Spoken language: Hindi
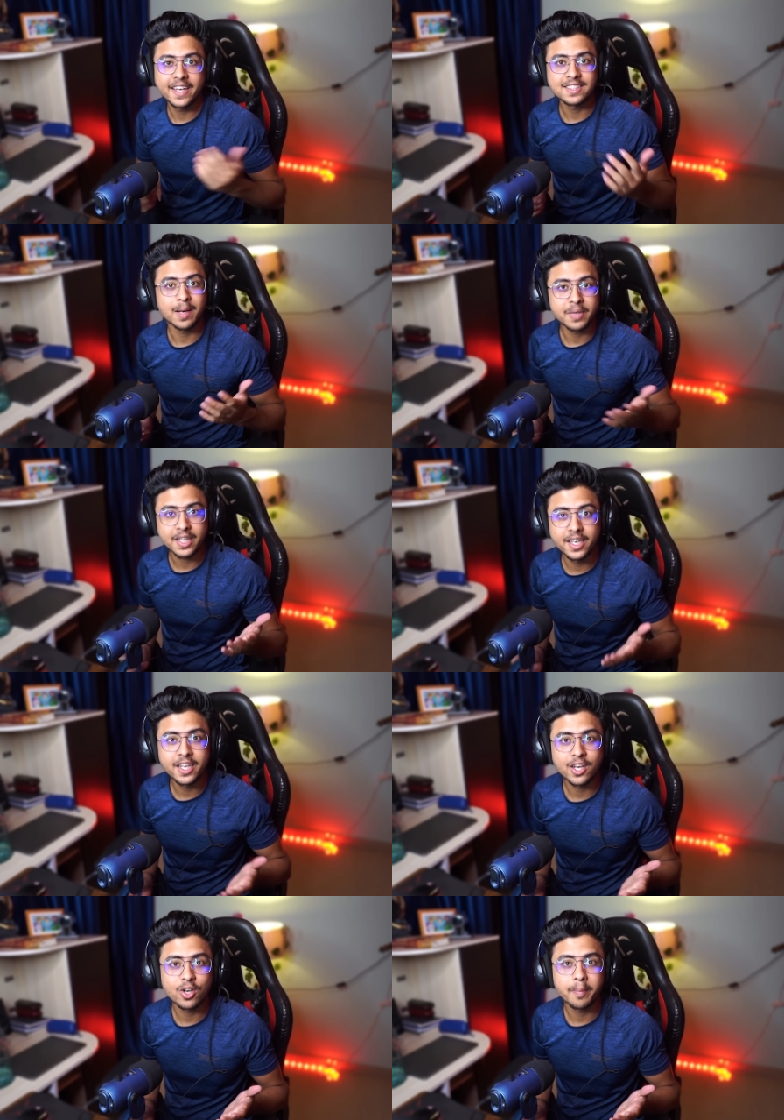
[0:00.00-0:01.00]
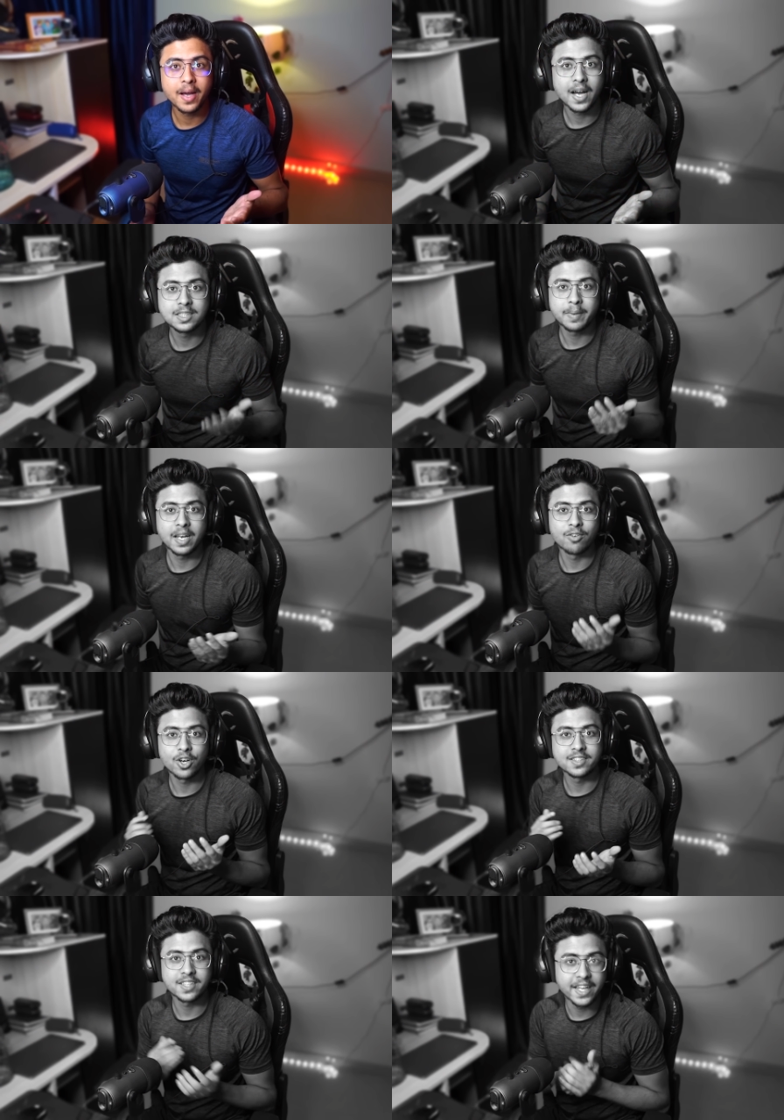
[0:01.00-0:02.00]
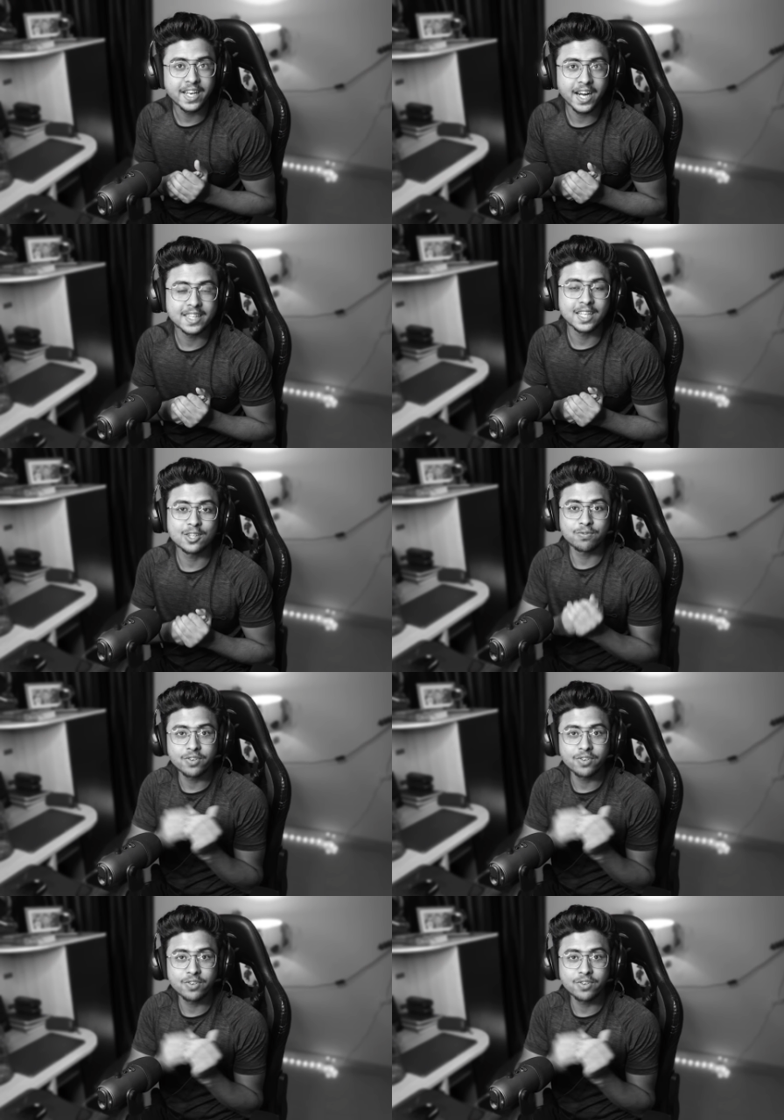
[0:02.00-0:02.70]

एंड यस आप यकीन नहीं करोगे मैं आज से पहले बोर्डन से नहीं लड़ा था